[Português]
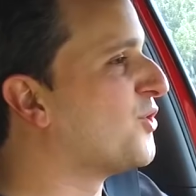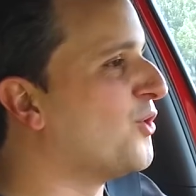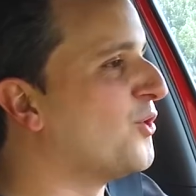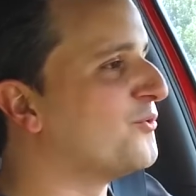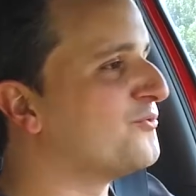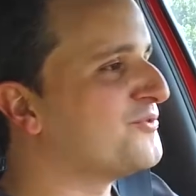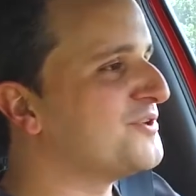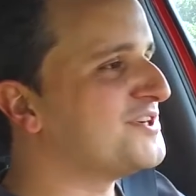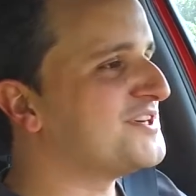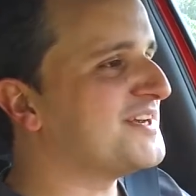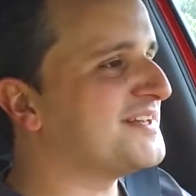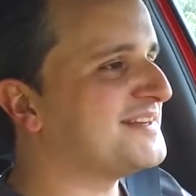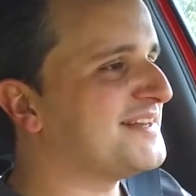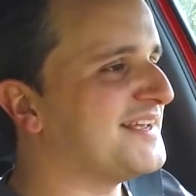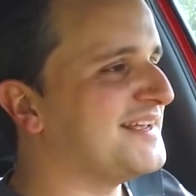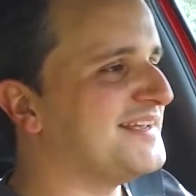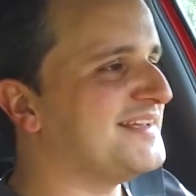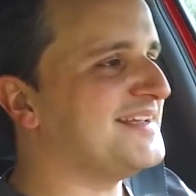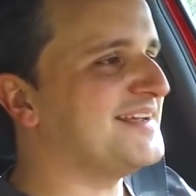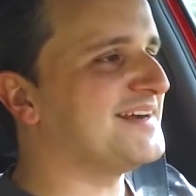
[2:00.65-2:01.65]
Golf
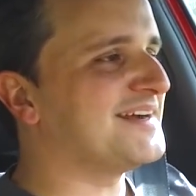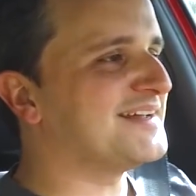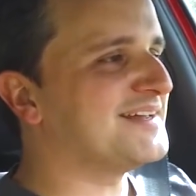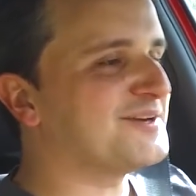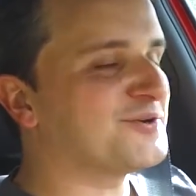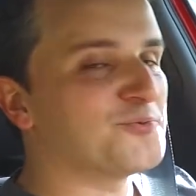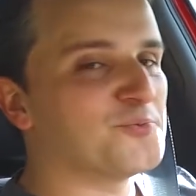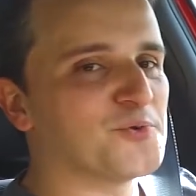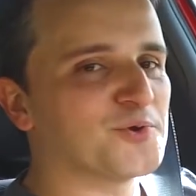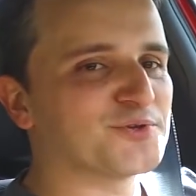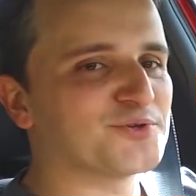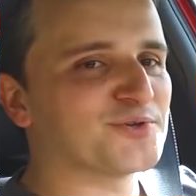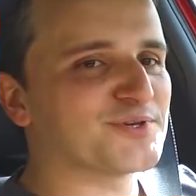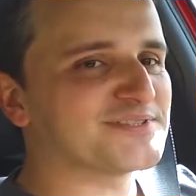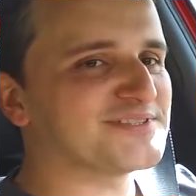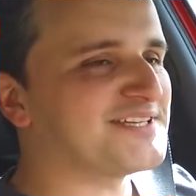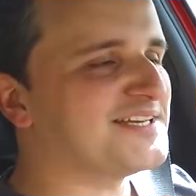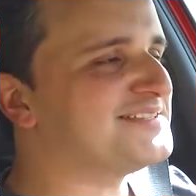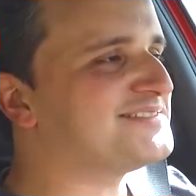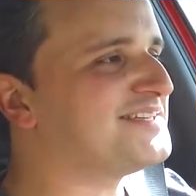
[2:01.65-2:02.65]
GTI aí com
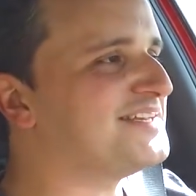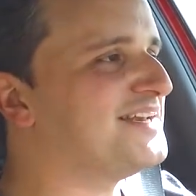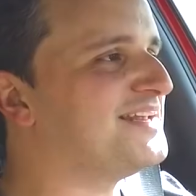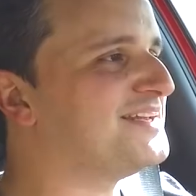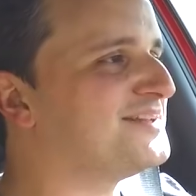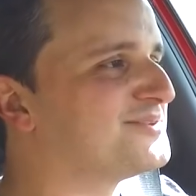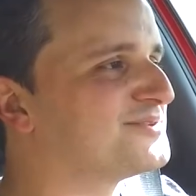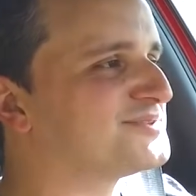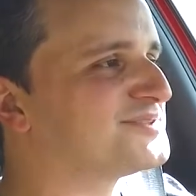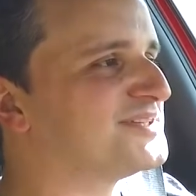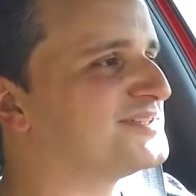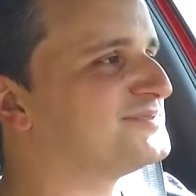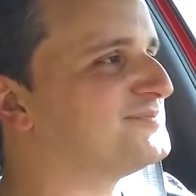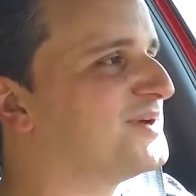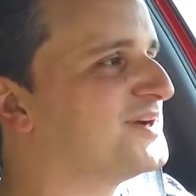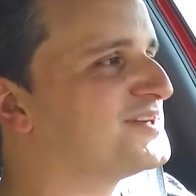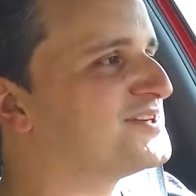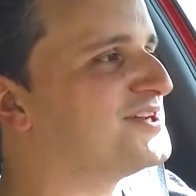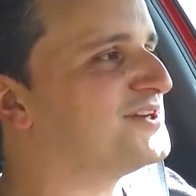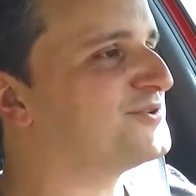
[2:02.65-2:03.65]
motor seis cilindros. Vocês
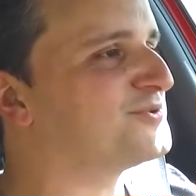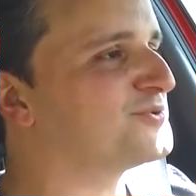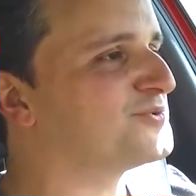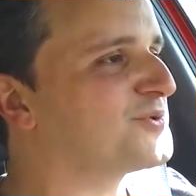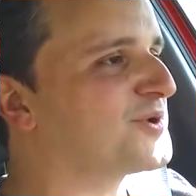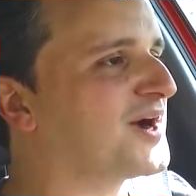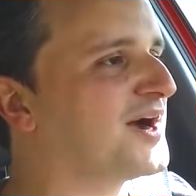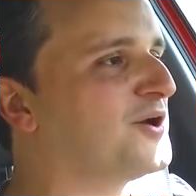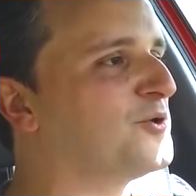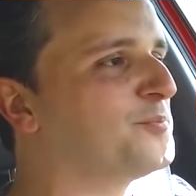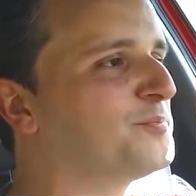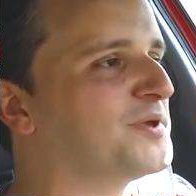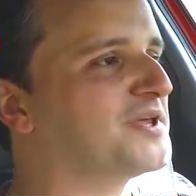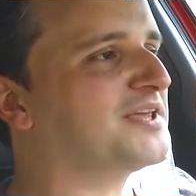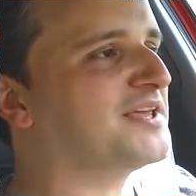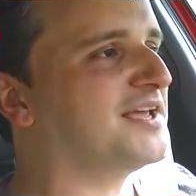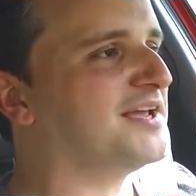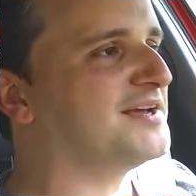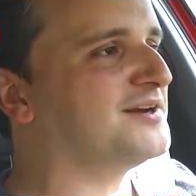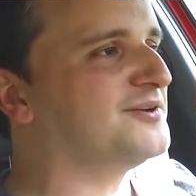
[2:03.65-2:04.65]
imaginam num carro
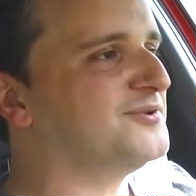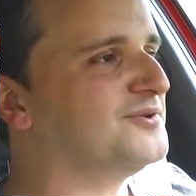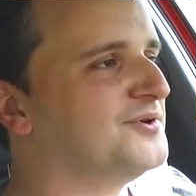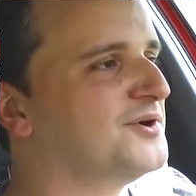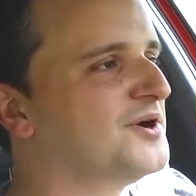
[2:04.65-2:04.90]
pequeno